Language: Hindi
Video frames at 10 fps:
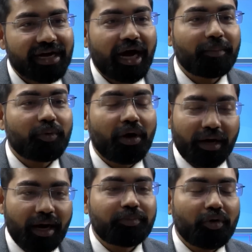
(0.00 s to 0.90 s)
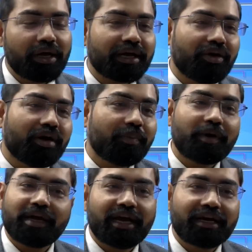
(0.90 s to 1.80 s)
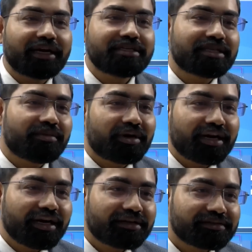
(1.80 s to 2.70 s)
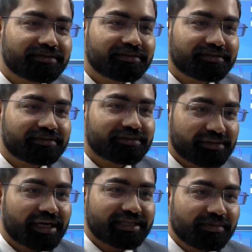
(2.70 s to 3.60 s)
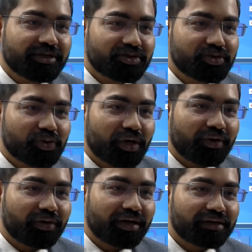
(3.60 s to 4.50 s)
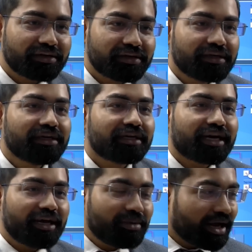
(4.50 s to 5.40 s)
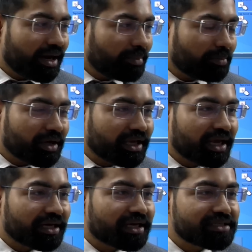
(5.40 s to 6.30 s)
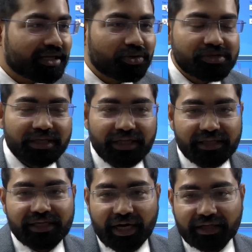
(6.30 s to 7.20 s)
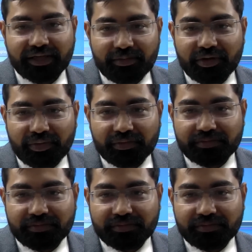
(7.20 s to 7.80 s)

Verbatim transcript: आपको आपको लग रहा होगा आपका ज्ञान का स्तर बढ़ रहा है ऐसा महसूस हो रहा होगा कई बार आप अपना ज्ञान का स्तर हो सकता है दिखाते भी हो